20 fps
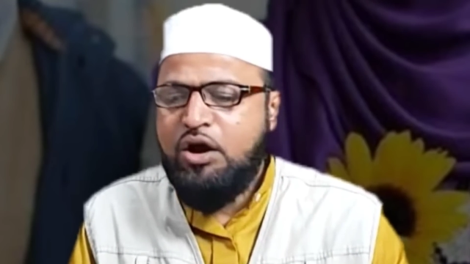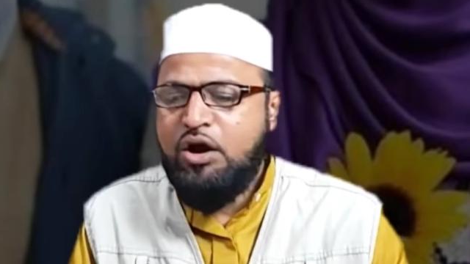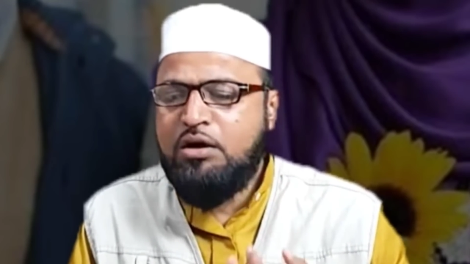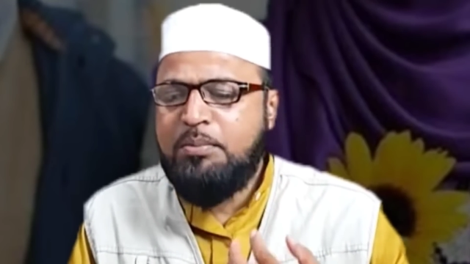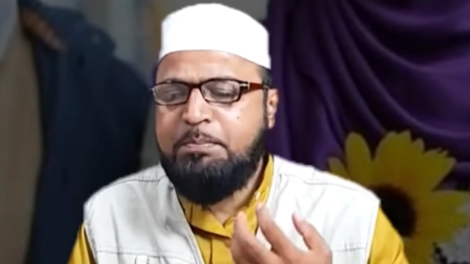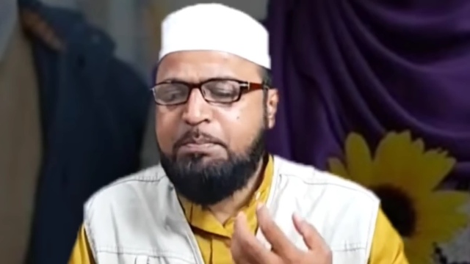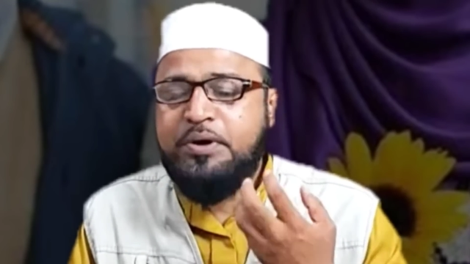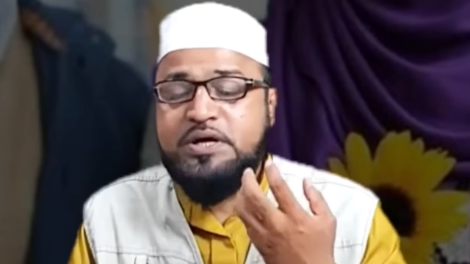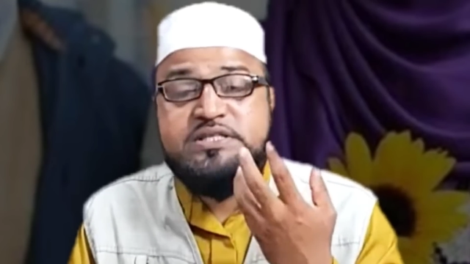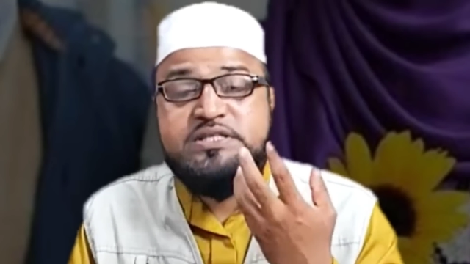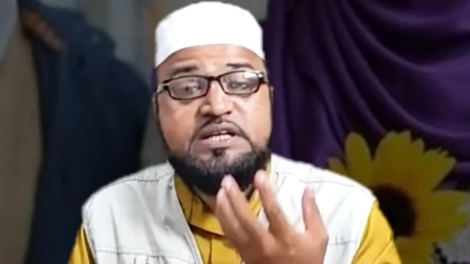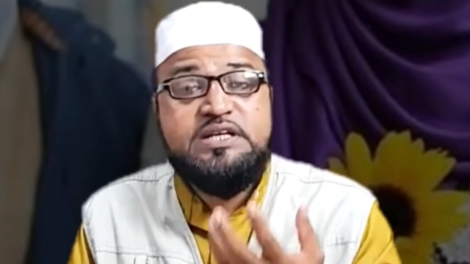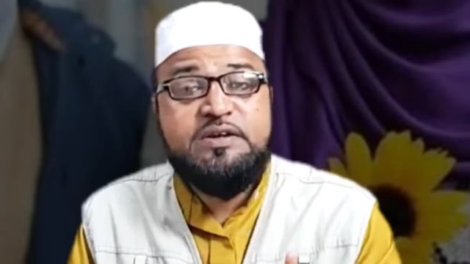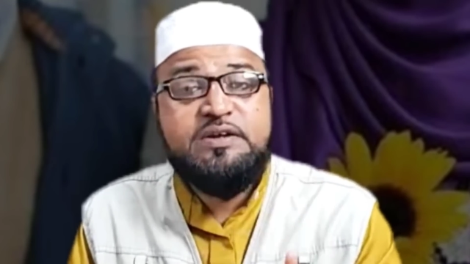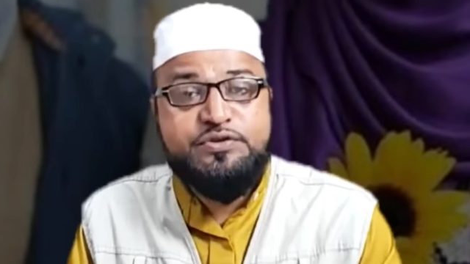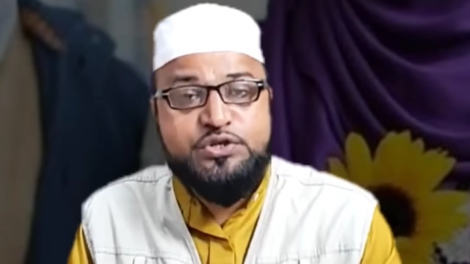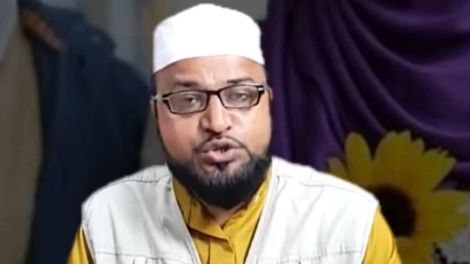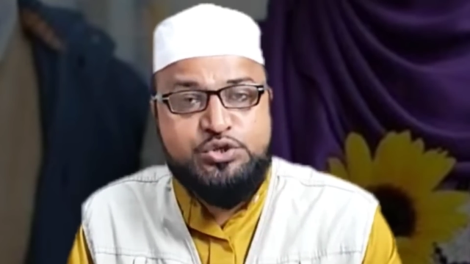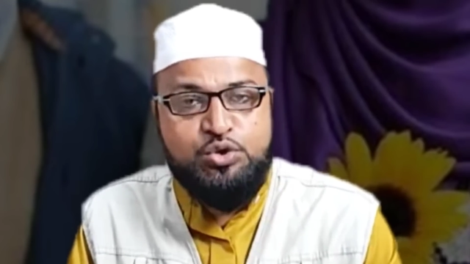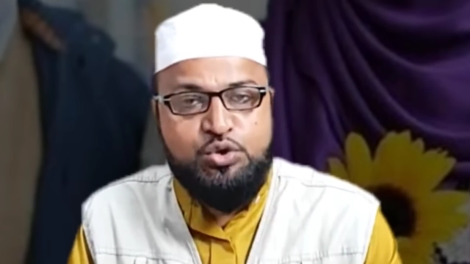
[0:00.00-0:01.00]
और
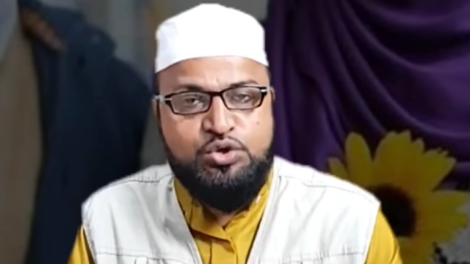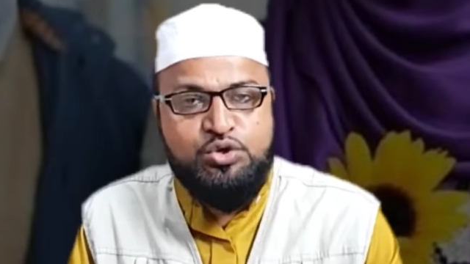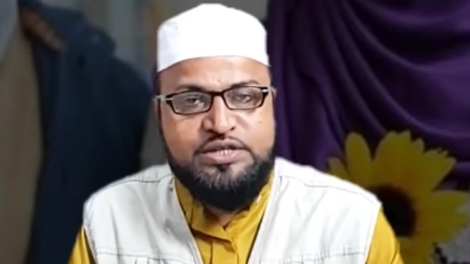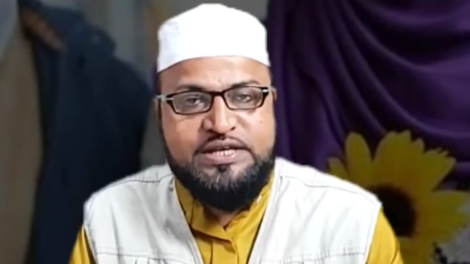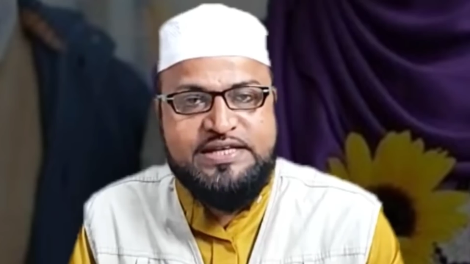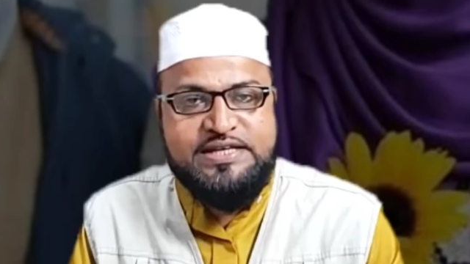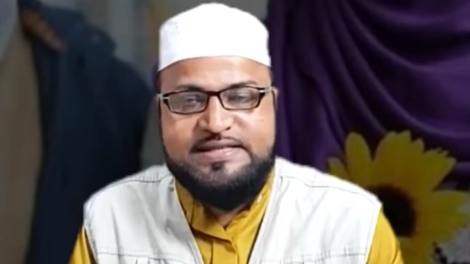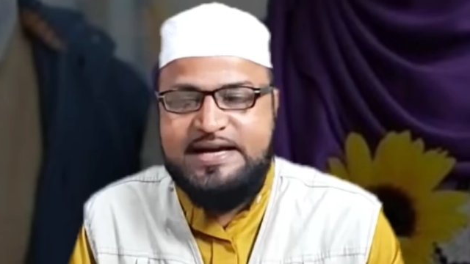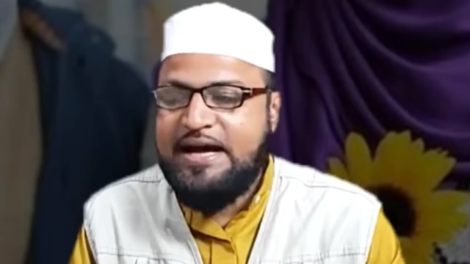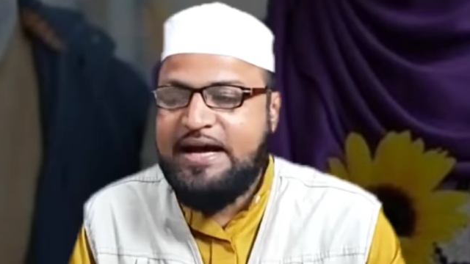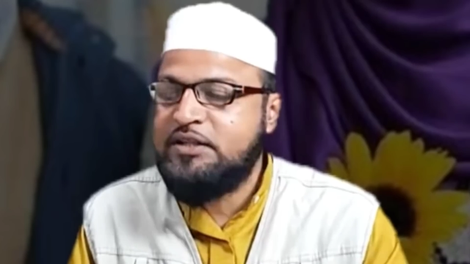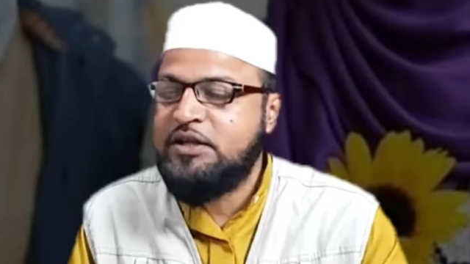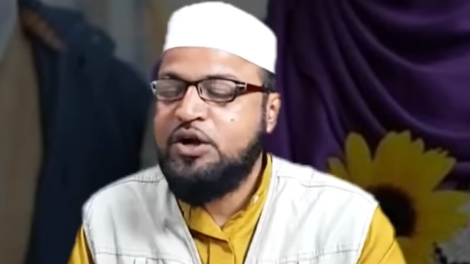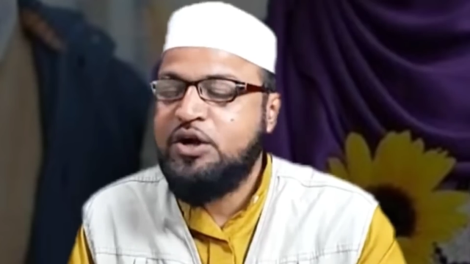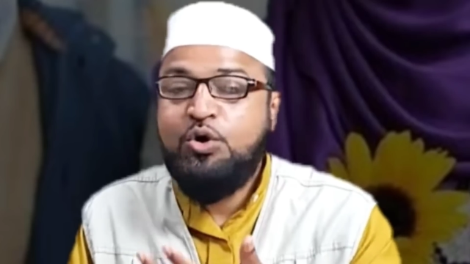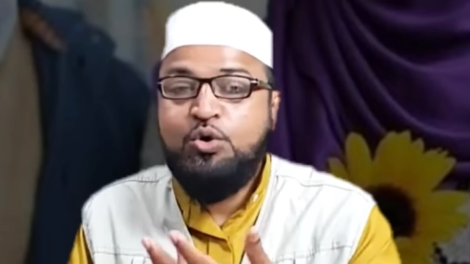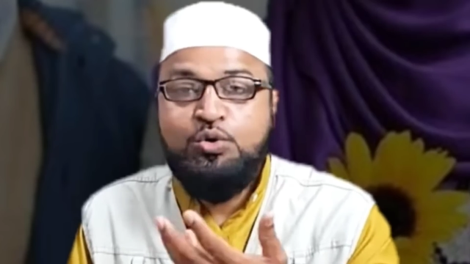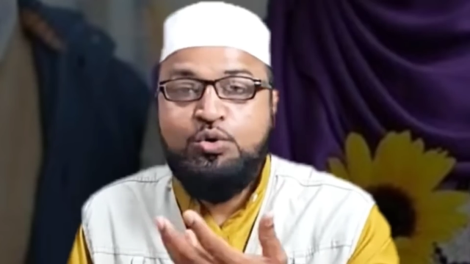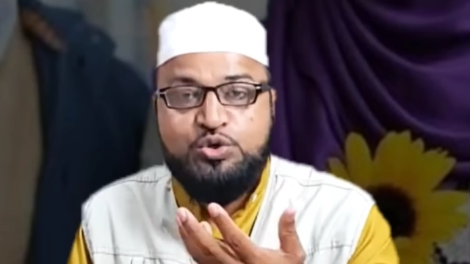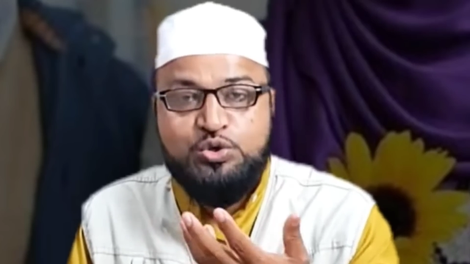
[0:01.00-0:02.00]
पॉजिटिव सोच के
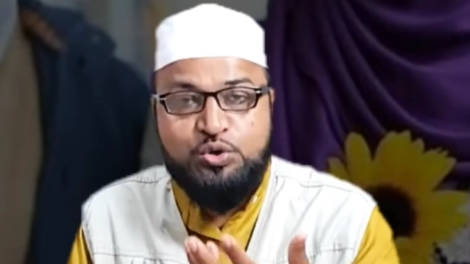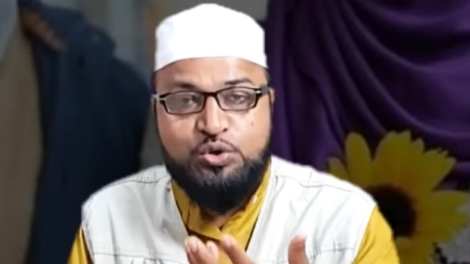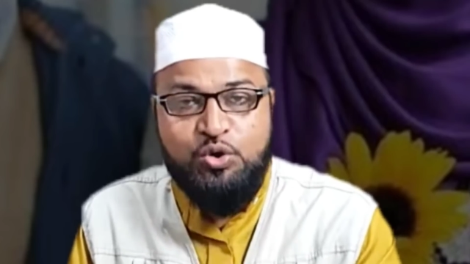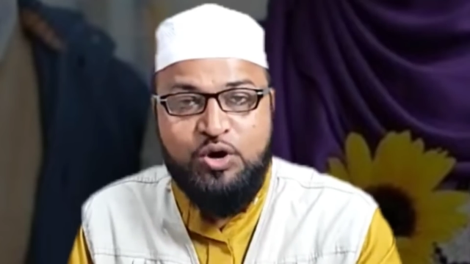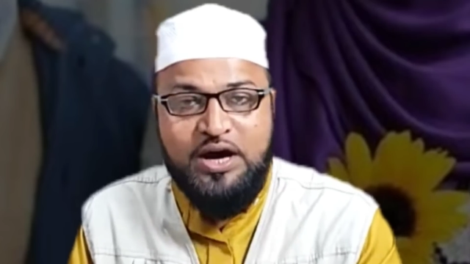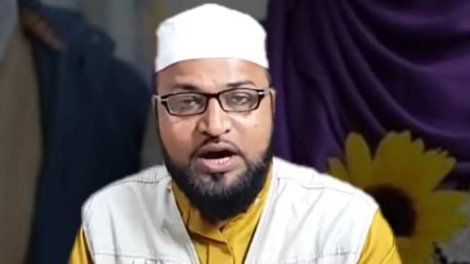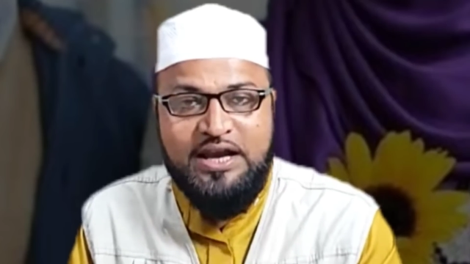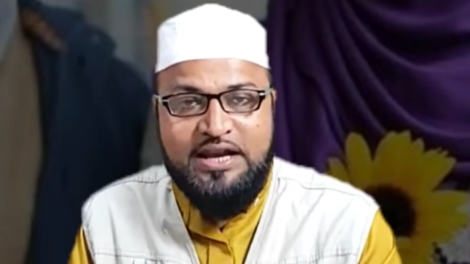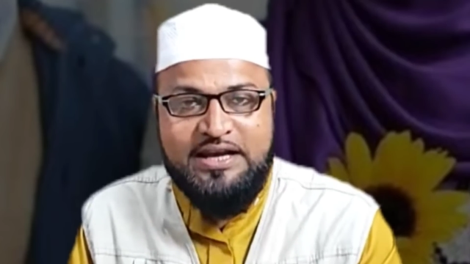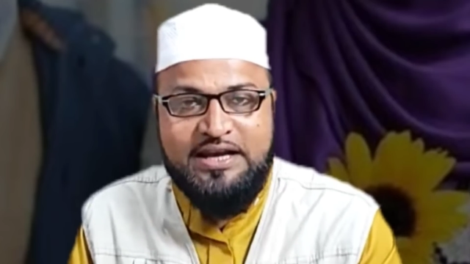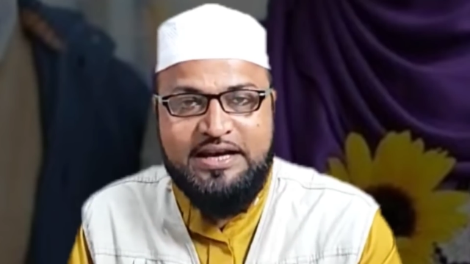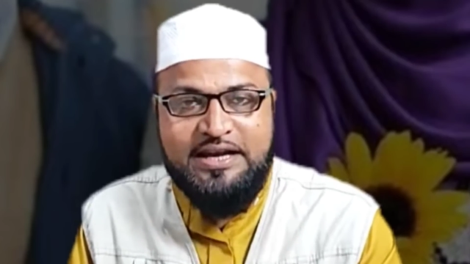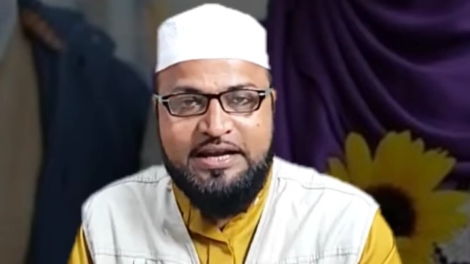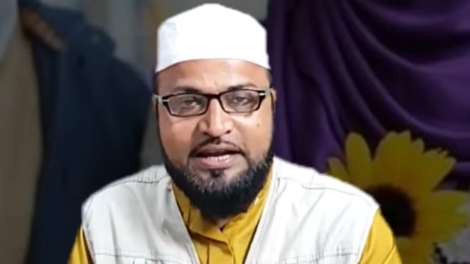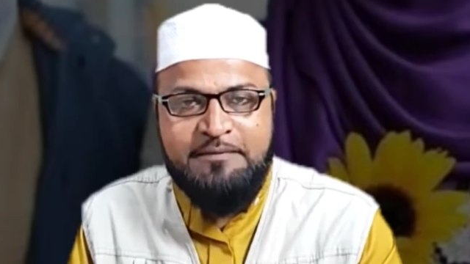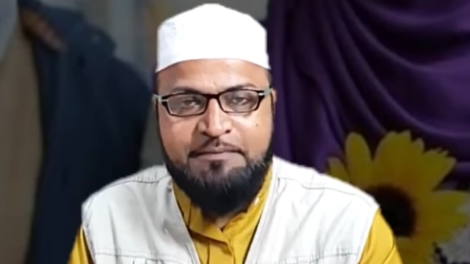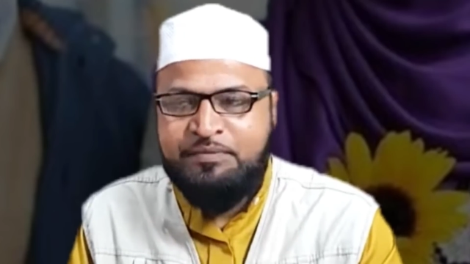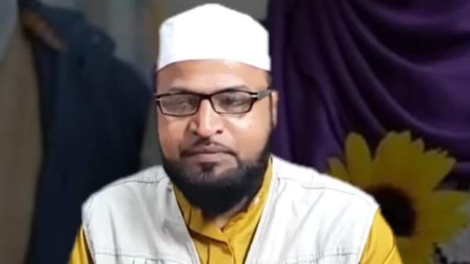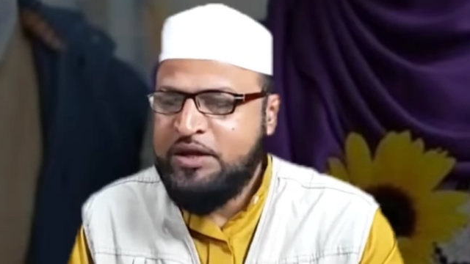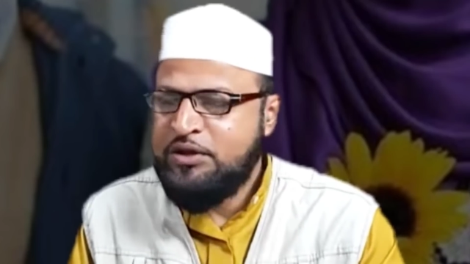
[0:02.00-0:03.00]
साथ उसको हल
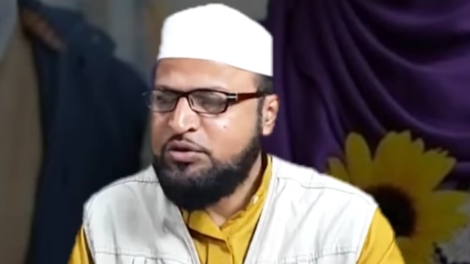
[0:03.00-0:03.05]
करें